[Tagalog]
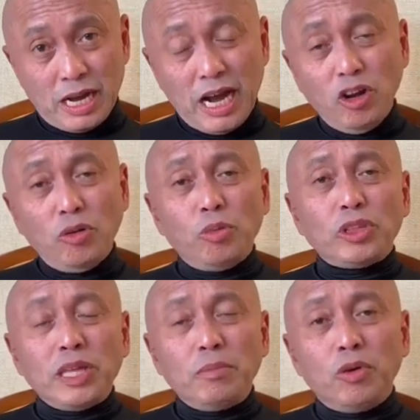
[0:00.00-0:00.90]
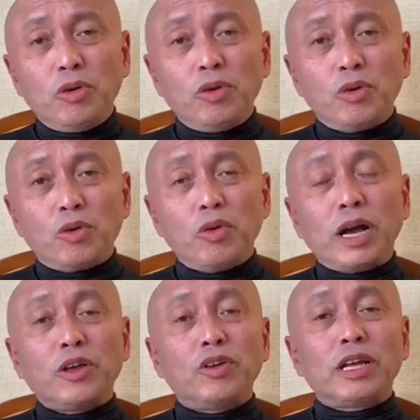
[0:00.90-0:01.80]
Anong motibo kung
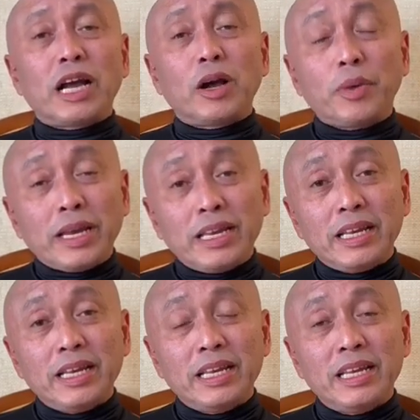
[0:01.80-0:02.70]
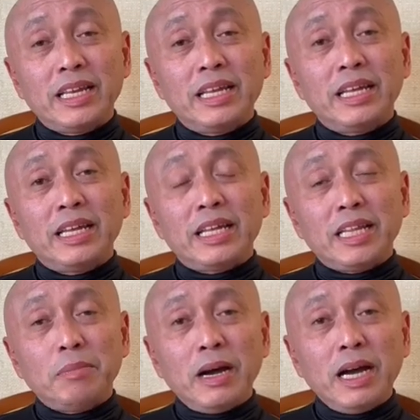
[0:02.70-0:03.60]
ngayon gagawin?
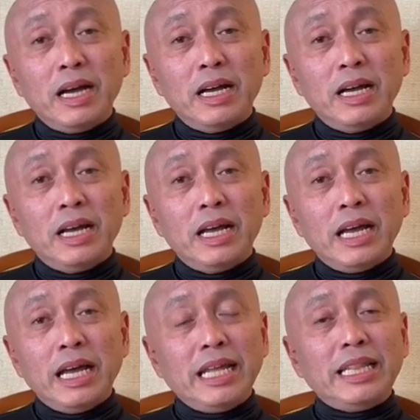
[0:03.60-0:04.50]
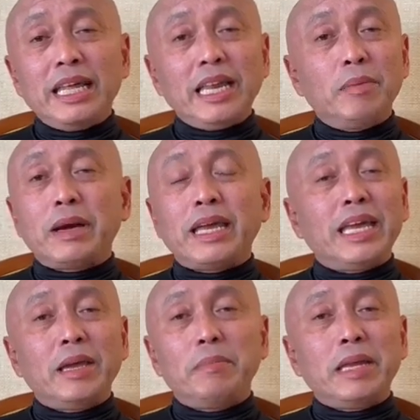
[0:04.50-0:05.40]
Di ba? Hindi rin
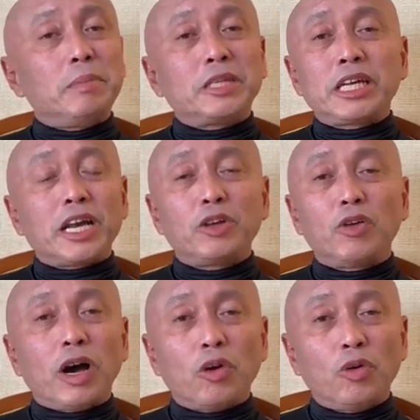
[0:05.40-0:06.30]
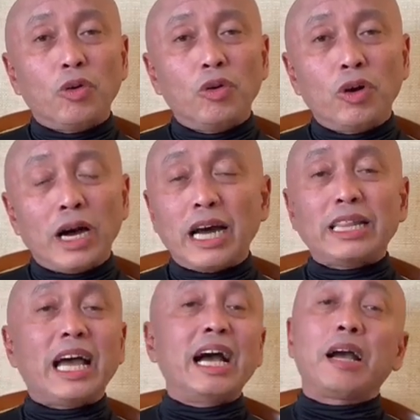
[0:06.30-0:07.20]
magiging benepisyaryo ako
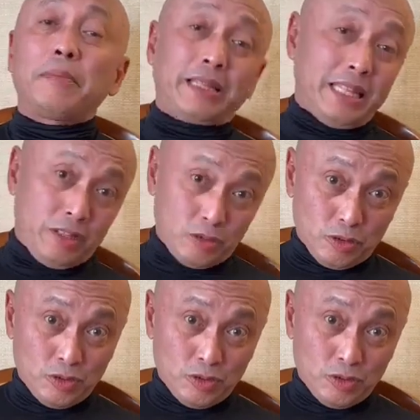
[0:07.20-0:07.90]
at ang kapatid ko.